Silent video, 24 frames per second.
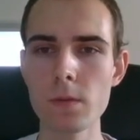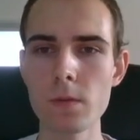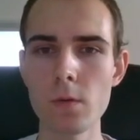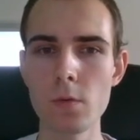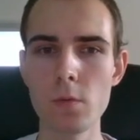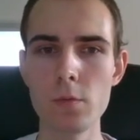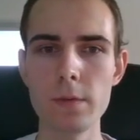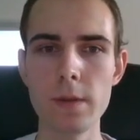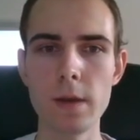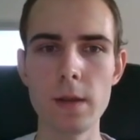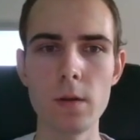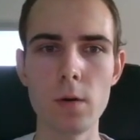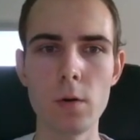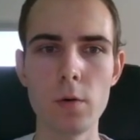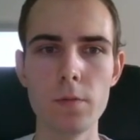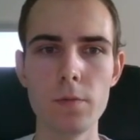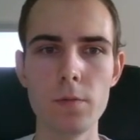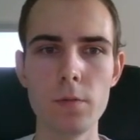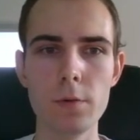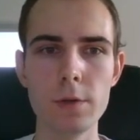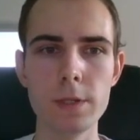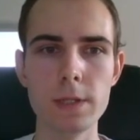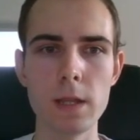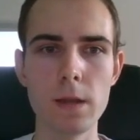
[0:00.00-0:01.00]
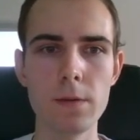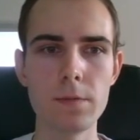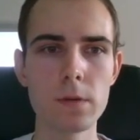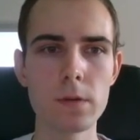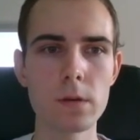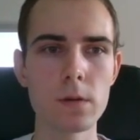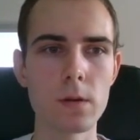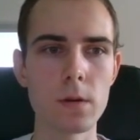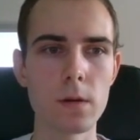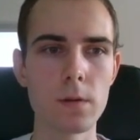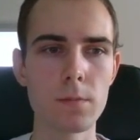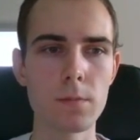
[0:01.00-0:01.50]
und dann auch auf ein neues
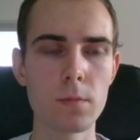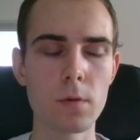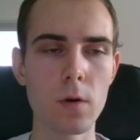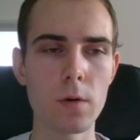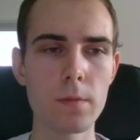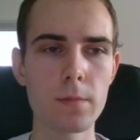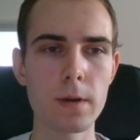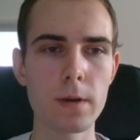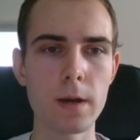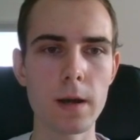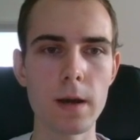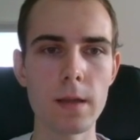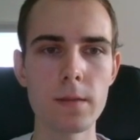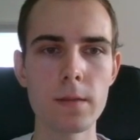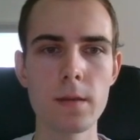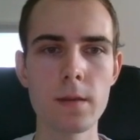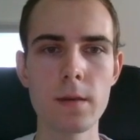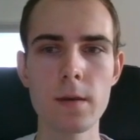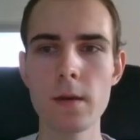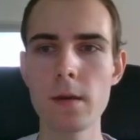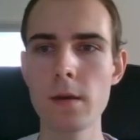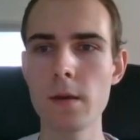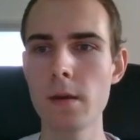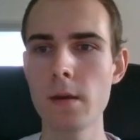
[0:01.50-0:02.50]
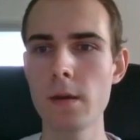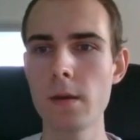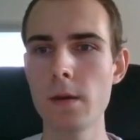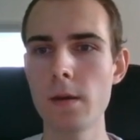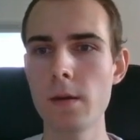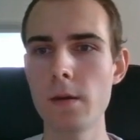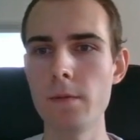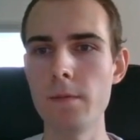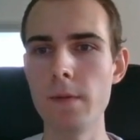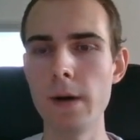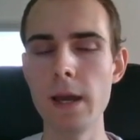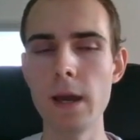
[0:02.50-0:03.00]
Level ähm, kommen kann.
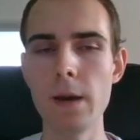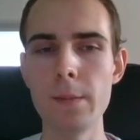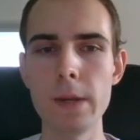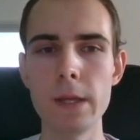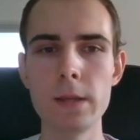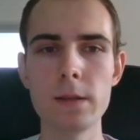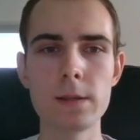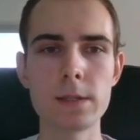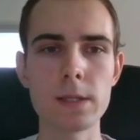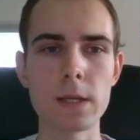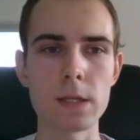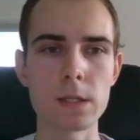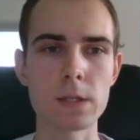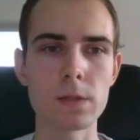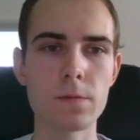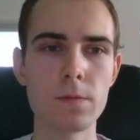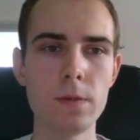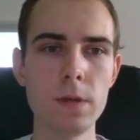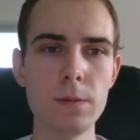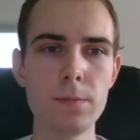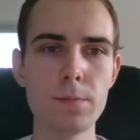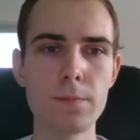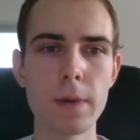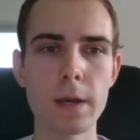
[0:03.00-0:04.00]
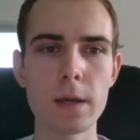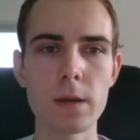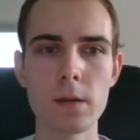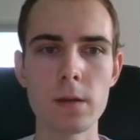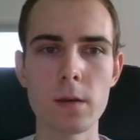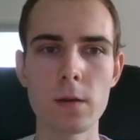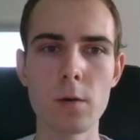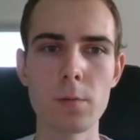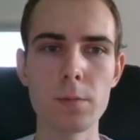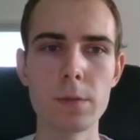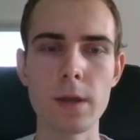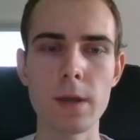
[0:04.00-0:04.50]
Weil am Ende ist ja das Feedback in
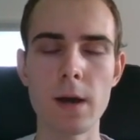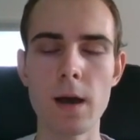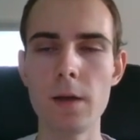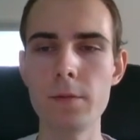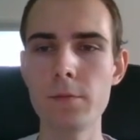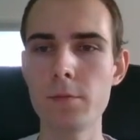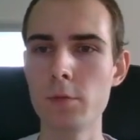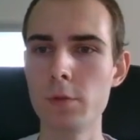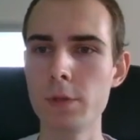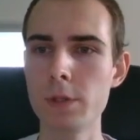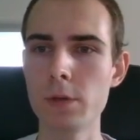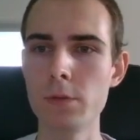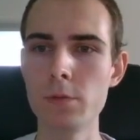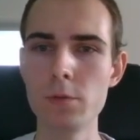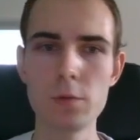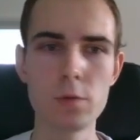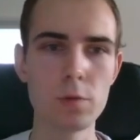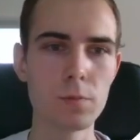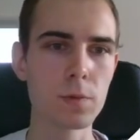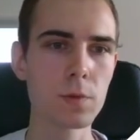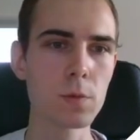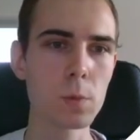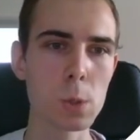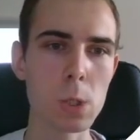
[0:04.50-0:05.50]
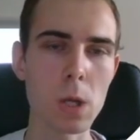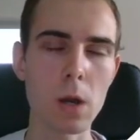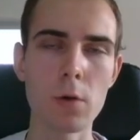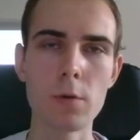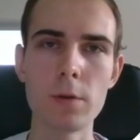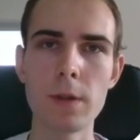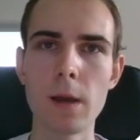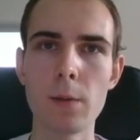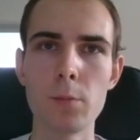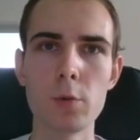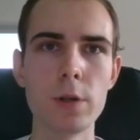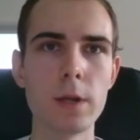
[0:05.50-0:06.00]
den Kommentaren von unseren
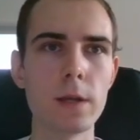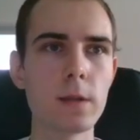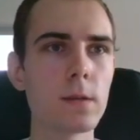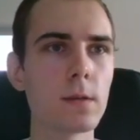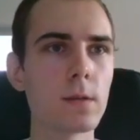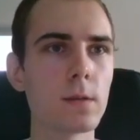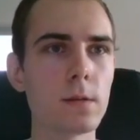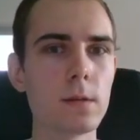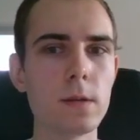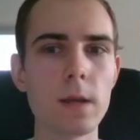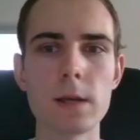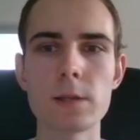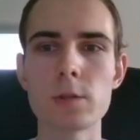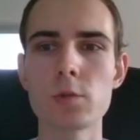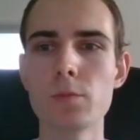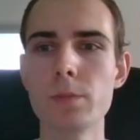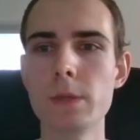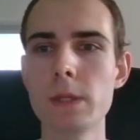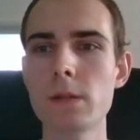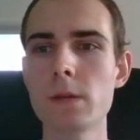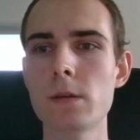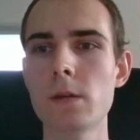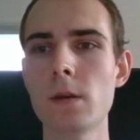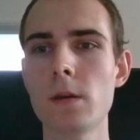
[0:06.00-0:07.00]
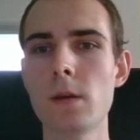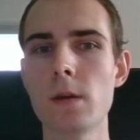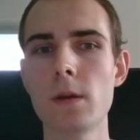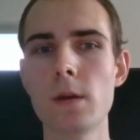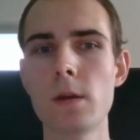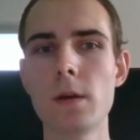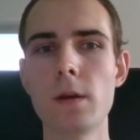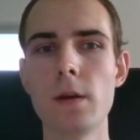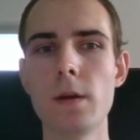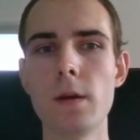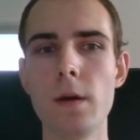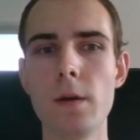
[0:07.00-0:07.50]
YouTube-Zuschauern und Abonnenten ja somit
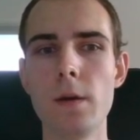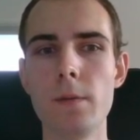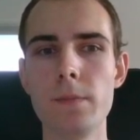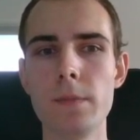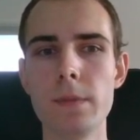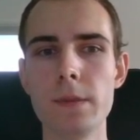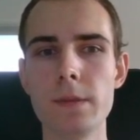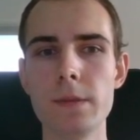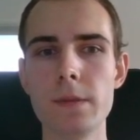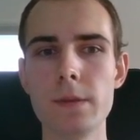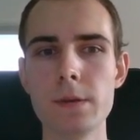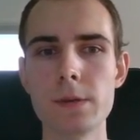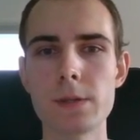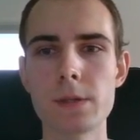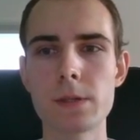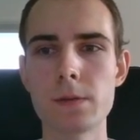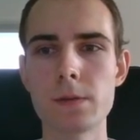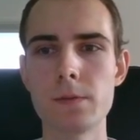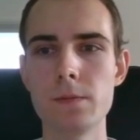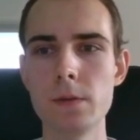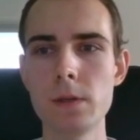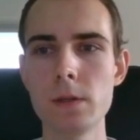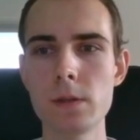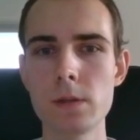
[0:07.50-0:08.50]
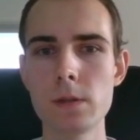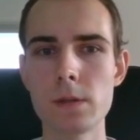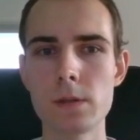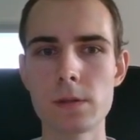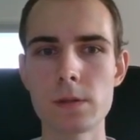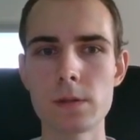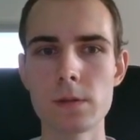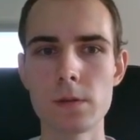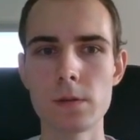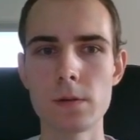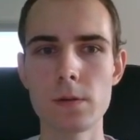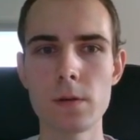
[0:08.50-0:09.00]
ähm, das
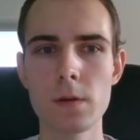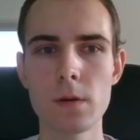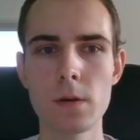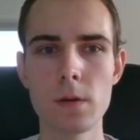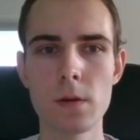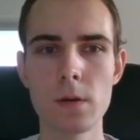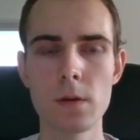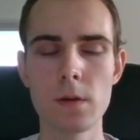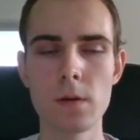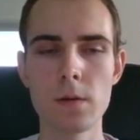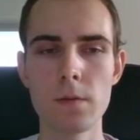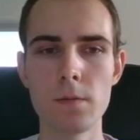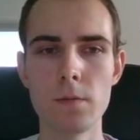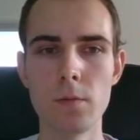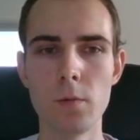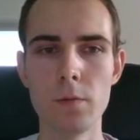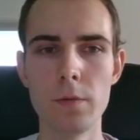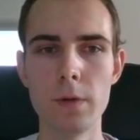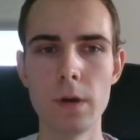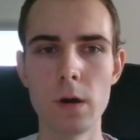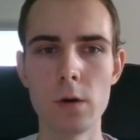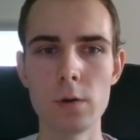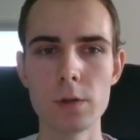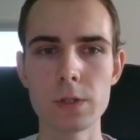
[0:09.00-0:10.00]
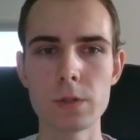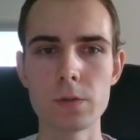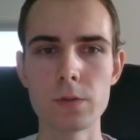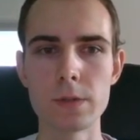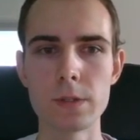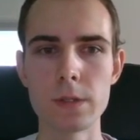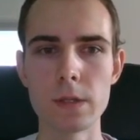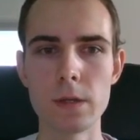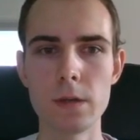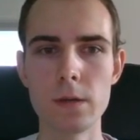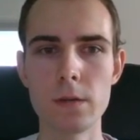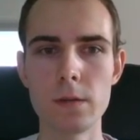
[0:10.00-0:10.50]
Wichtigste, wo wir auch so
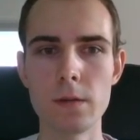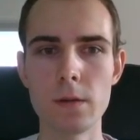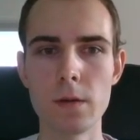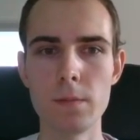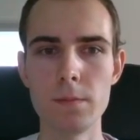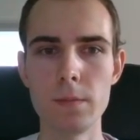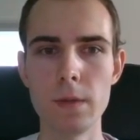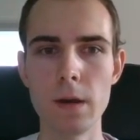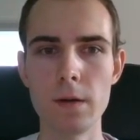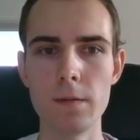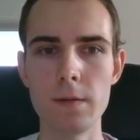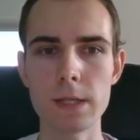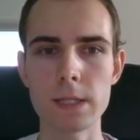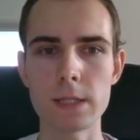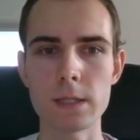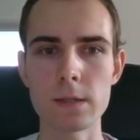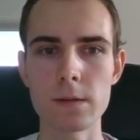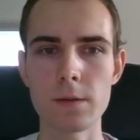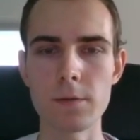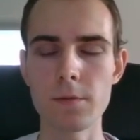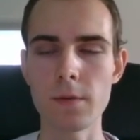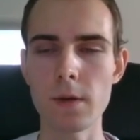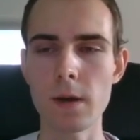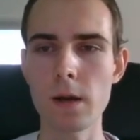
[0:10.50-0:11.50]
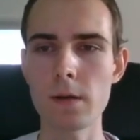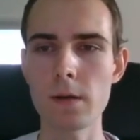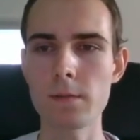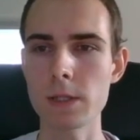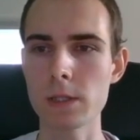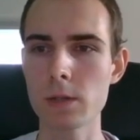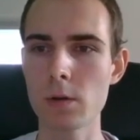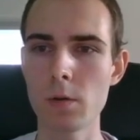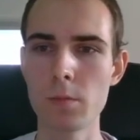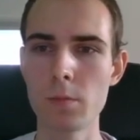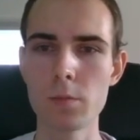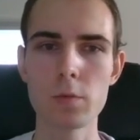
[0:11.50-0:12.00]
sehen, ähm, ja, was ist gefragt,
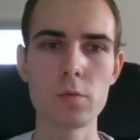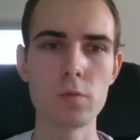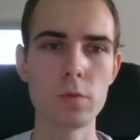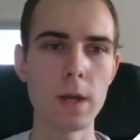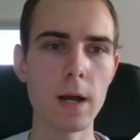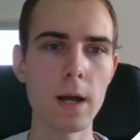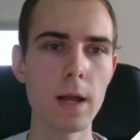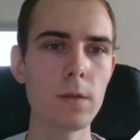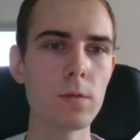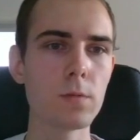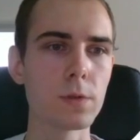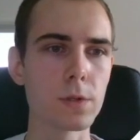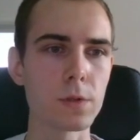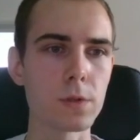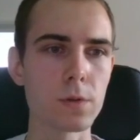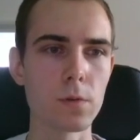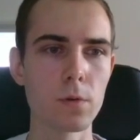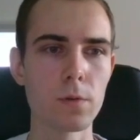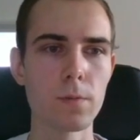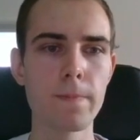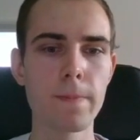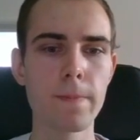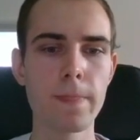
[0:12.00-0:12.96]
was kommt gut an und so.